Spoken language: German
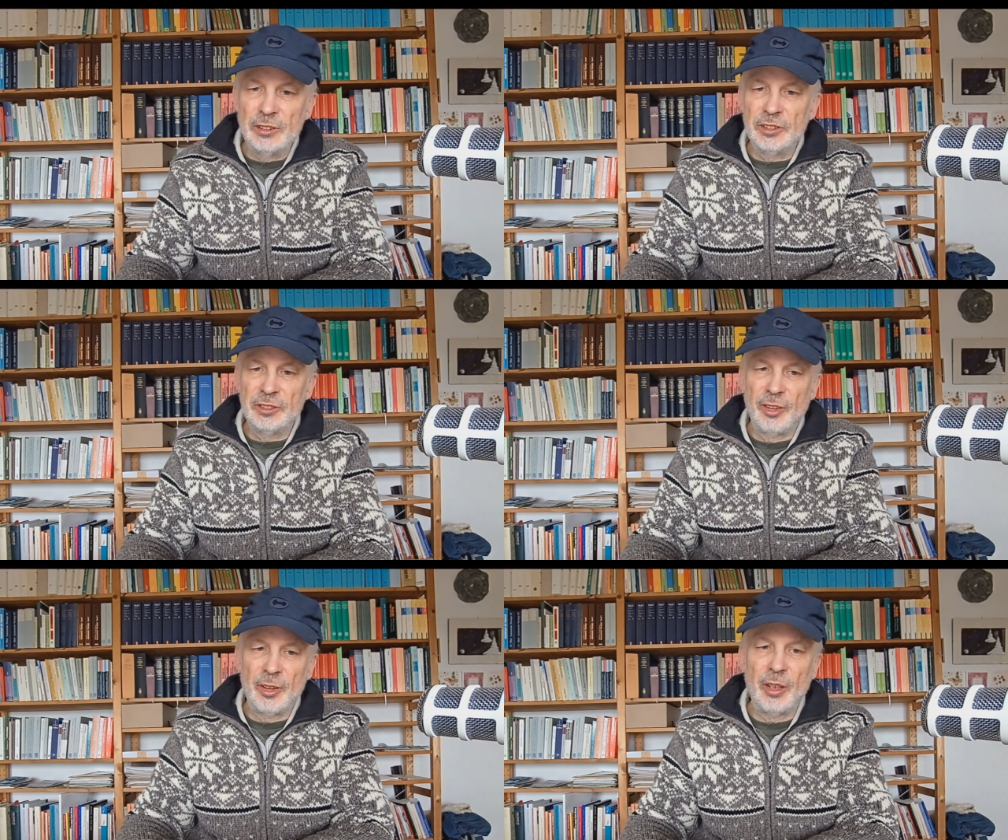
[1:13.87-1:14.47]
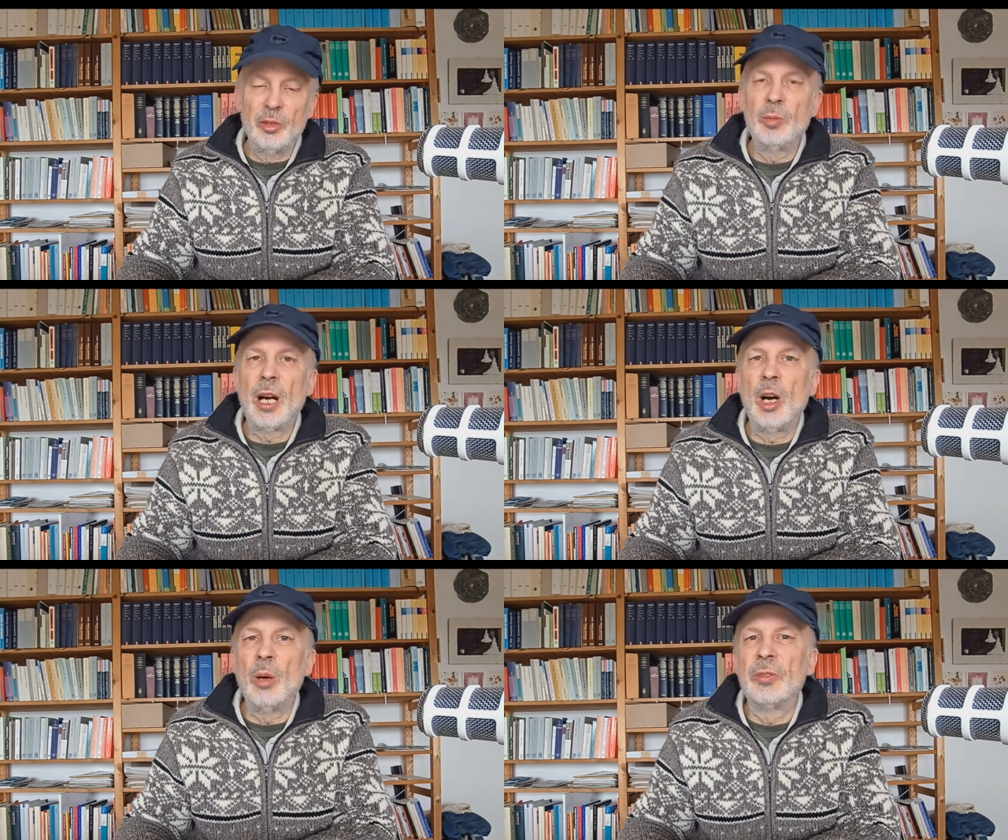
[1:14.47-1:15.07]
sondern
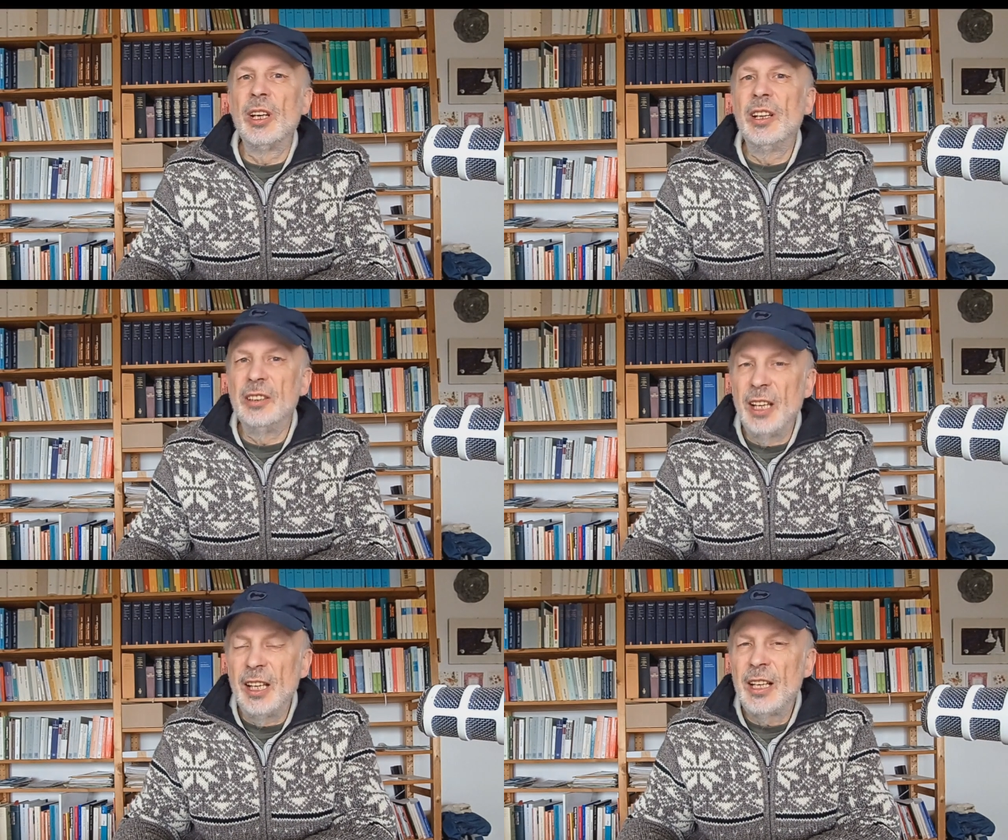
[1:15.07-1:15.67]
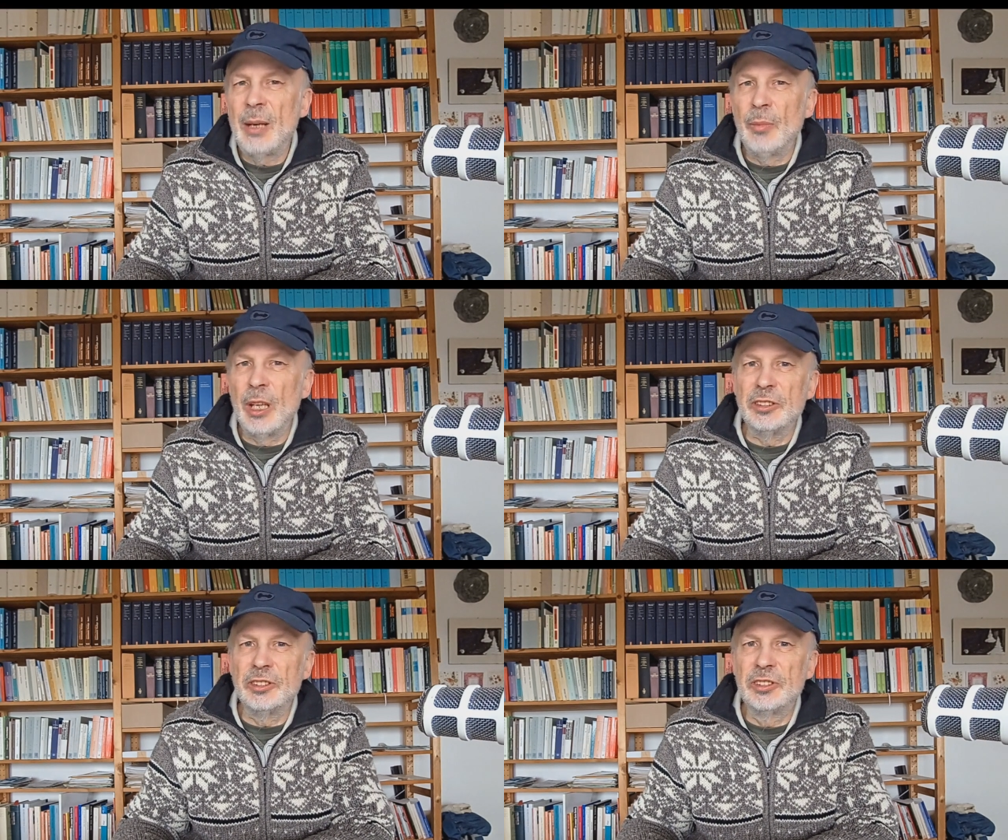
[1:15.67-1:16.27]
überhaupt jeder
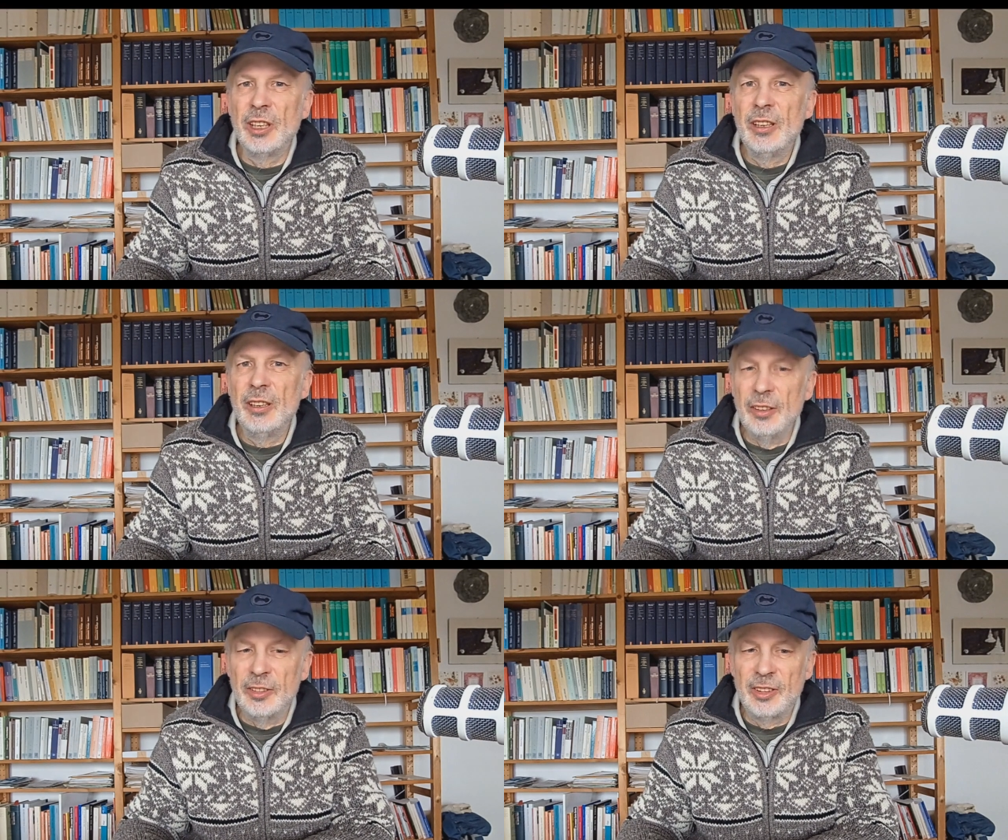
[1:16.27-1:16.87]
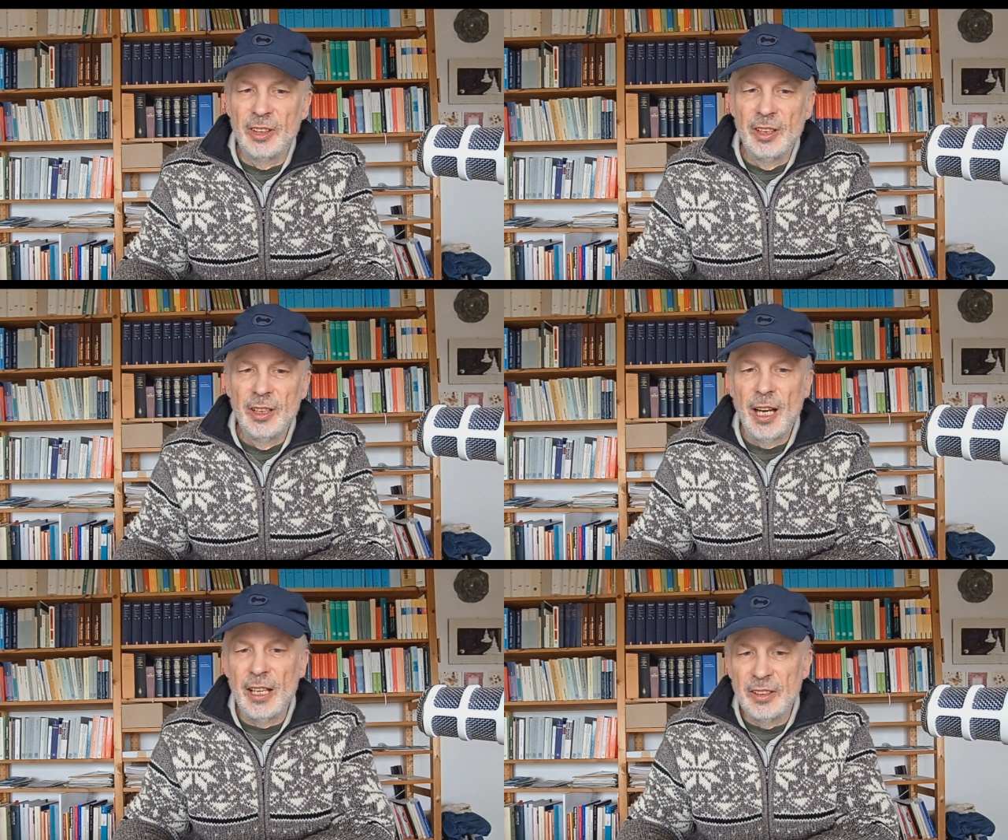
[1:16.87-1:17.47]
Mensch ist
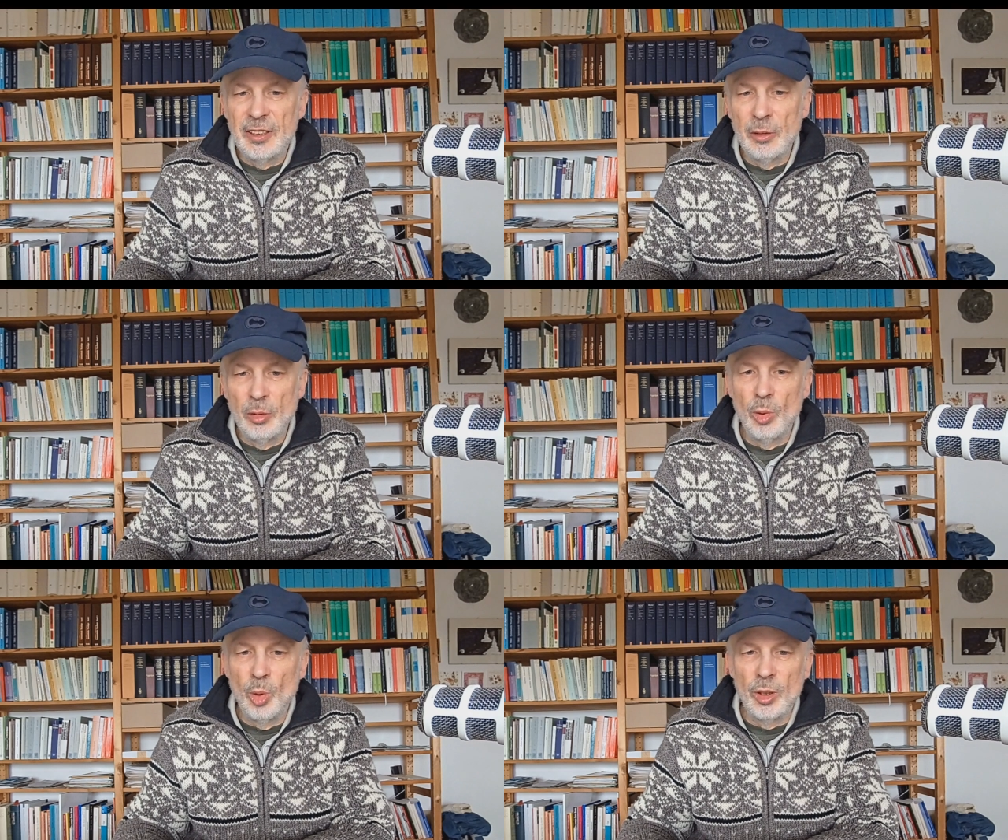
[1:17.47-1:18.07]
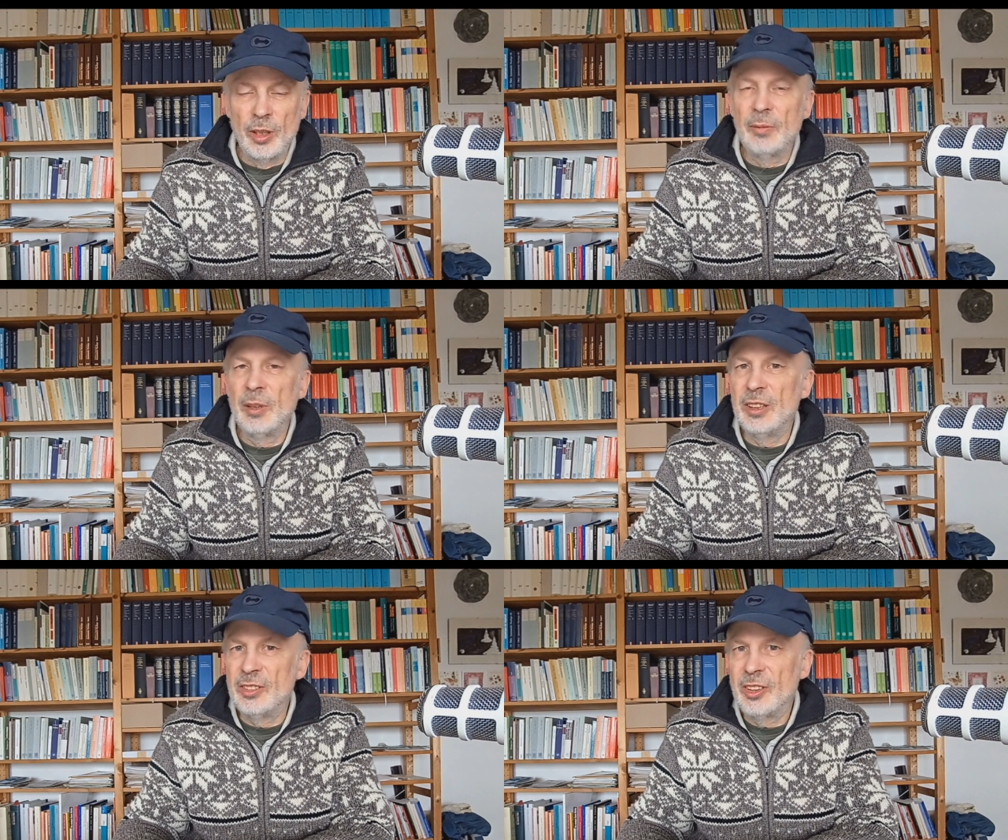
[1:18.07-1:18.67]
ein Theologe
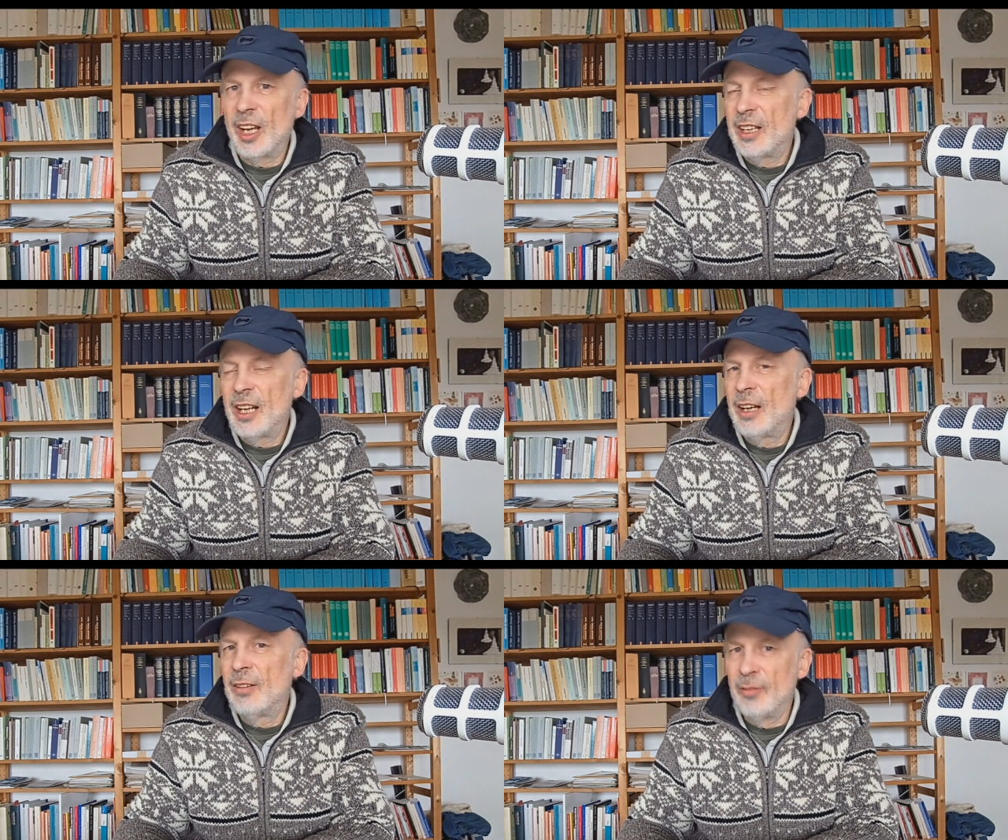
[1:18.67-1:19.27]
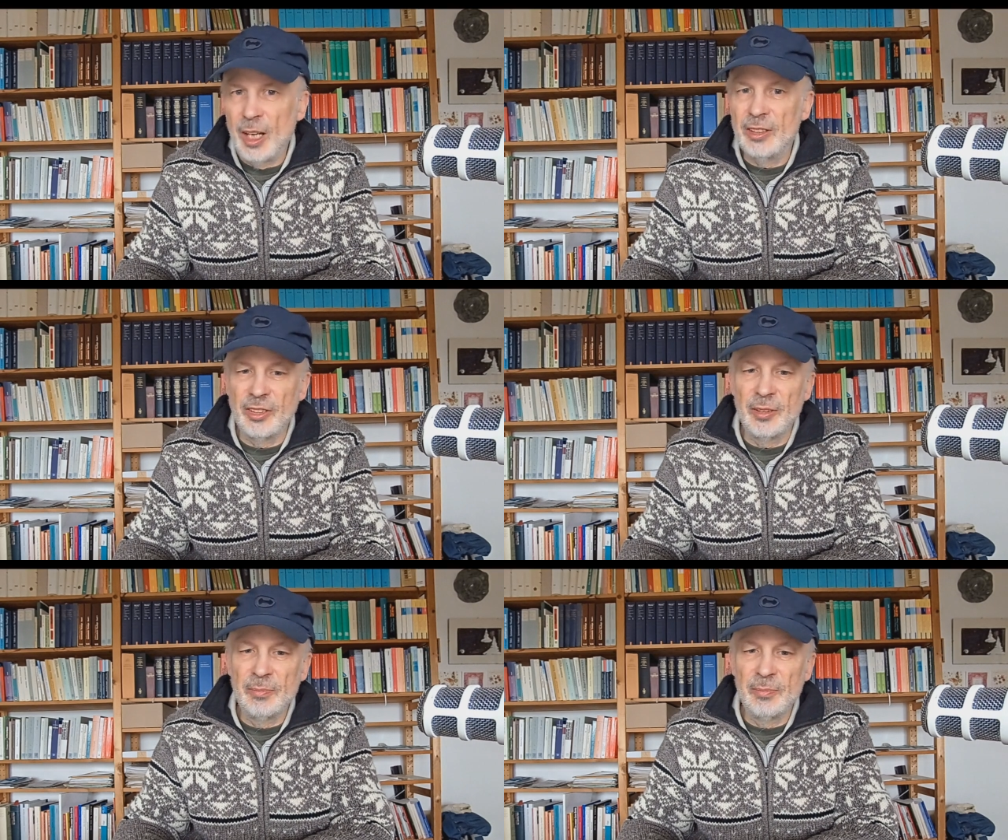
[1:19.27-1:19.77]
in seiner Weise.